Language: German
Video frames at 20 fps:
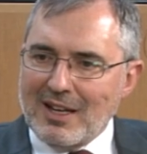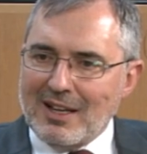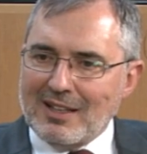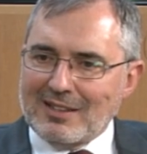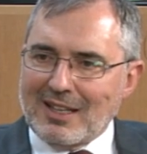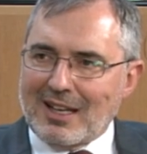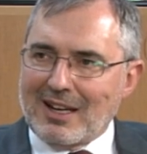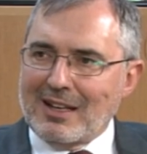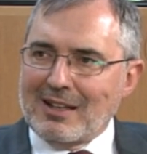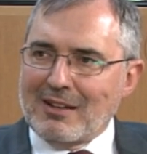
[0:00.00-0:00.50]

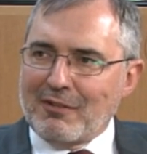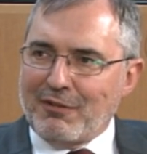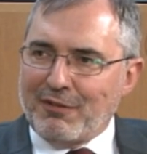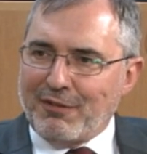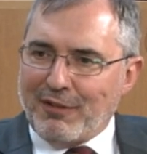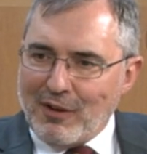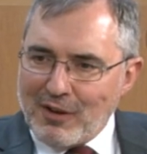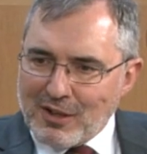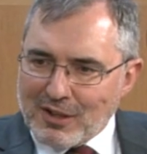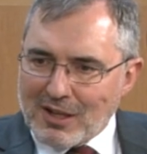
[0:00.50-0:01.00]
der einen
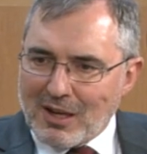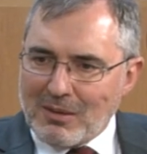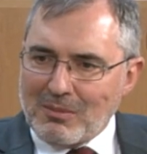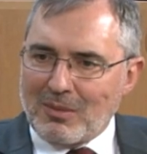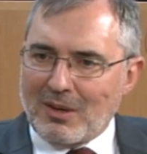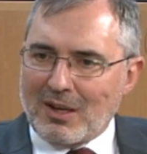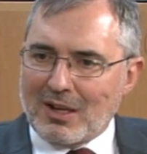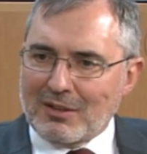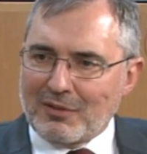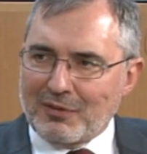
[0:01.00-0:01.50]

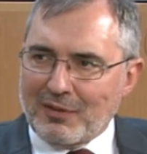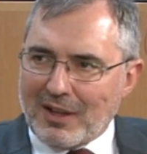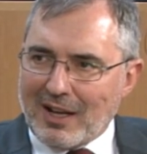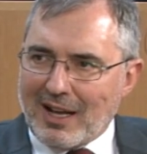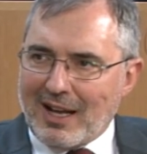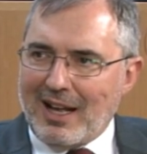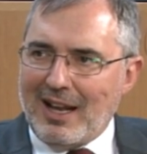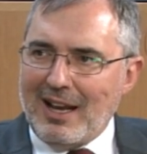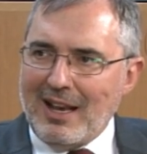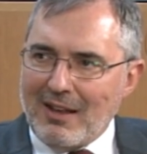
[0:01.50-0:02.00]
Völkermord
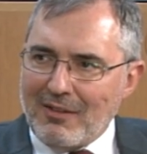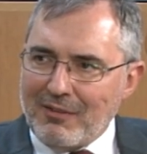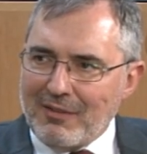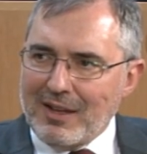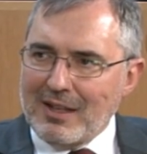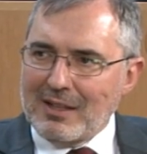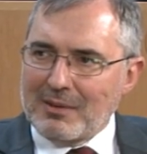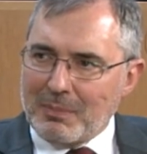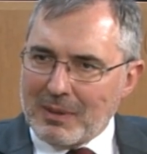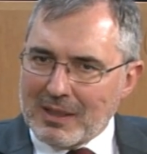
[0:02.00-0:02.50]
vor aller
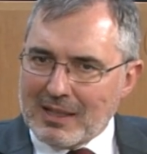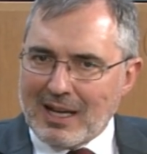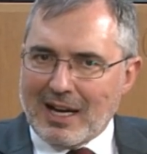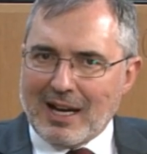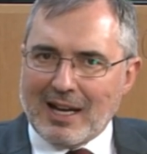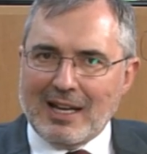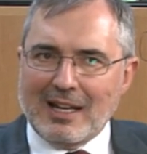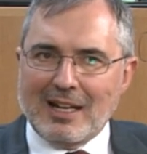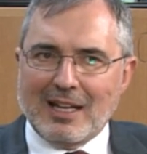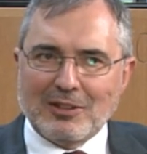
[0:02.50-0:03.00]
Welt
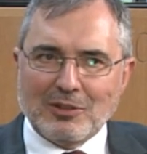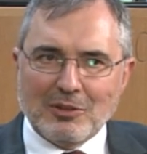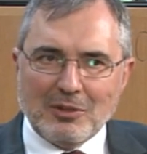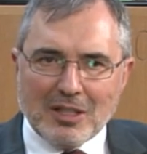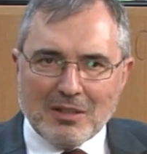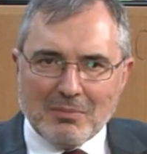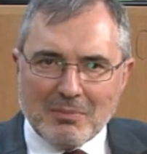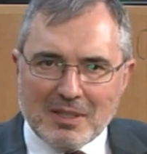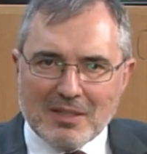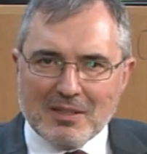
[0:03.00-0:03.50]
begangen hat und
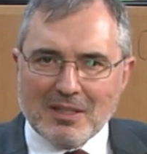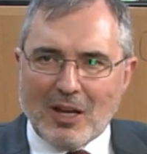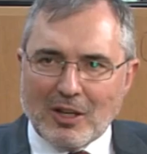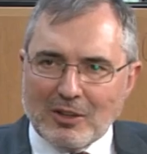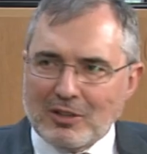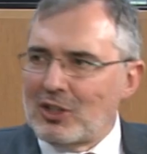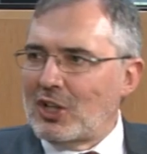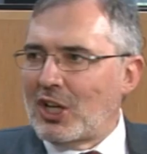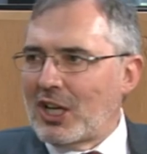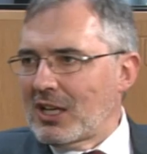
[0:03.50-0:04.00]
den bis
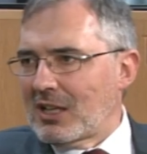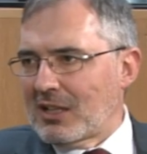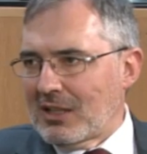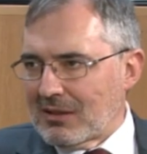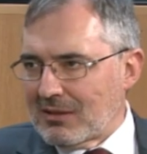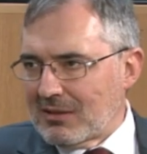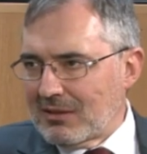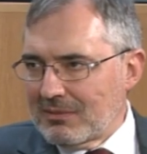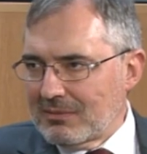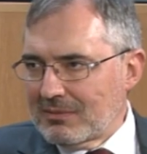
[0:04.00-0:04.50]
heute
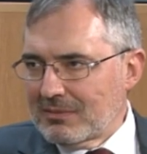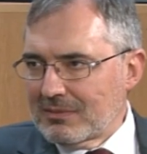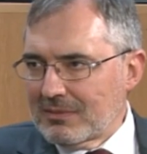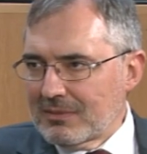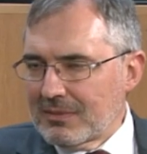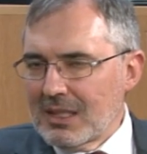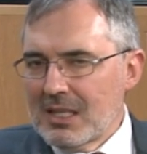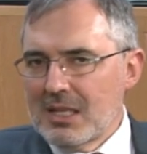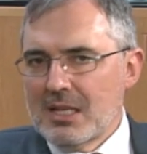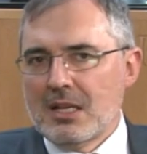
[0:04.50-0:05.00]
leugnet.
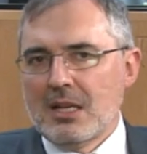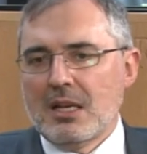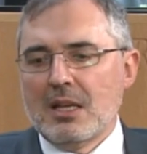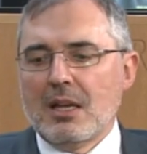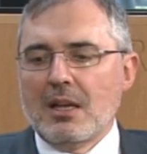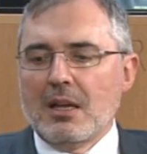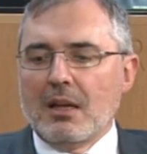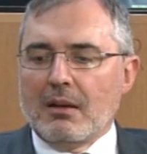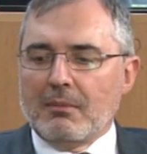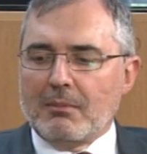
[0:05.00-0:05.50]

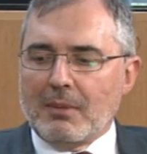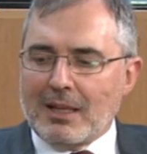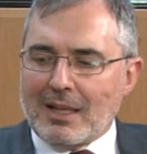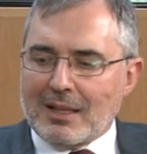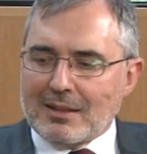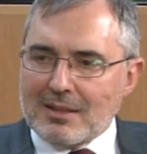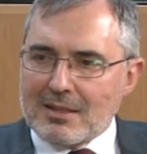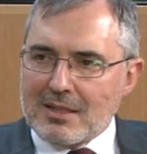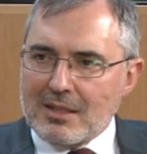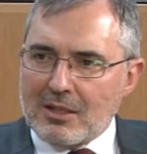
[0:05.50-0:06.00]
Man
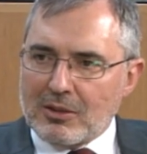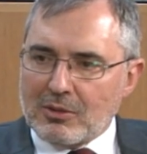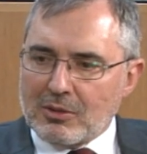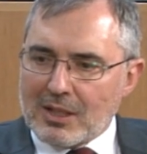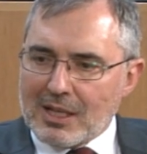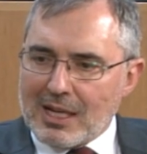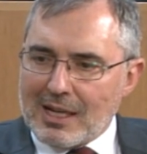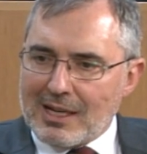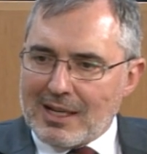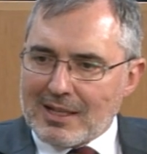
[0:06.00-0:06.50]
hat es ihnen
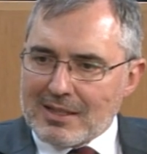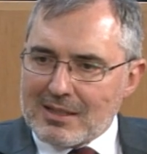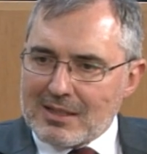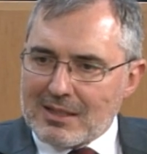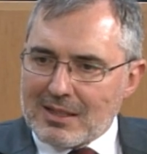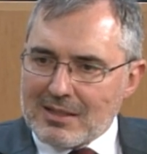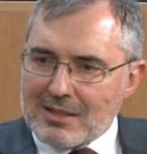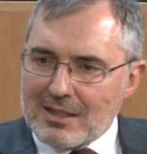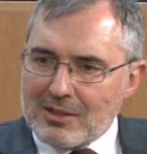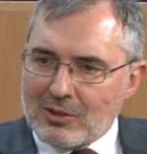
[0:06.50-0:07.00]
durchgehen lassen,
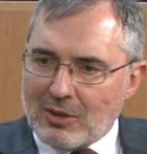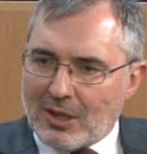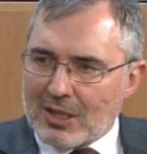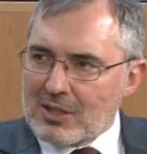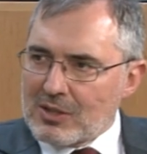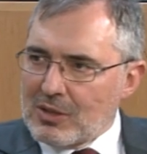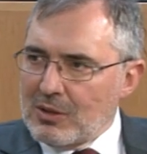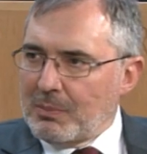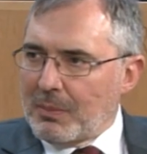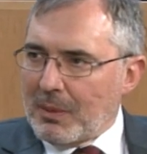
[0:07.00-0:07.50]
dass sie
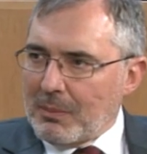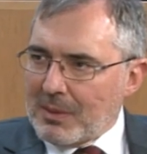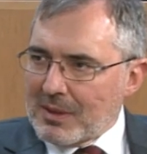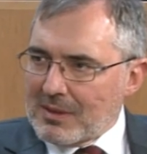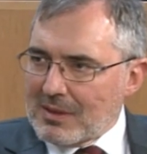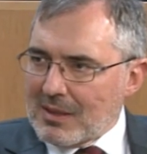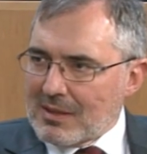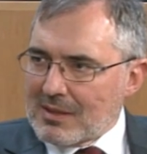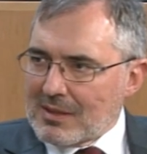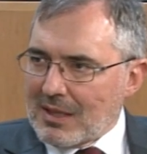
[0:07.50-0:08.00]
Nordzypern
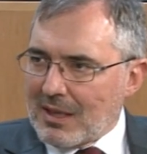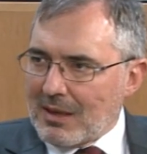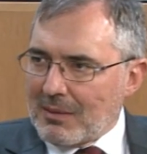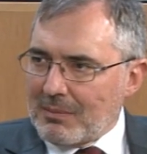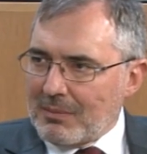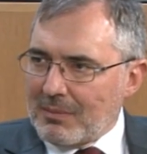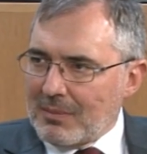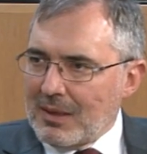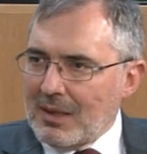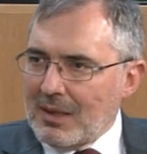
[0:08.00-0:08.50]
besetzt haben.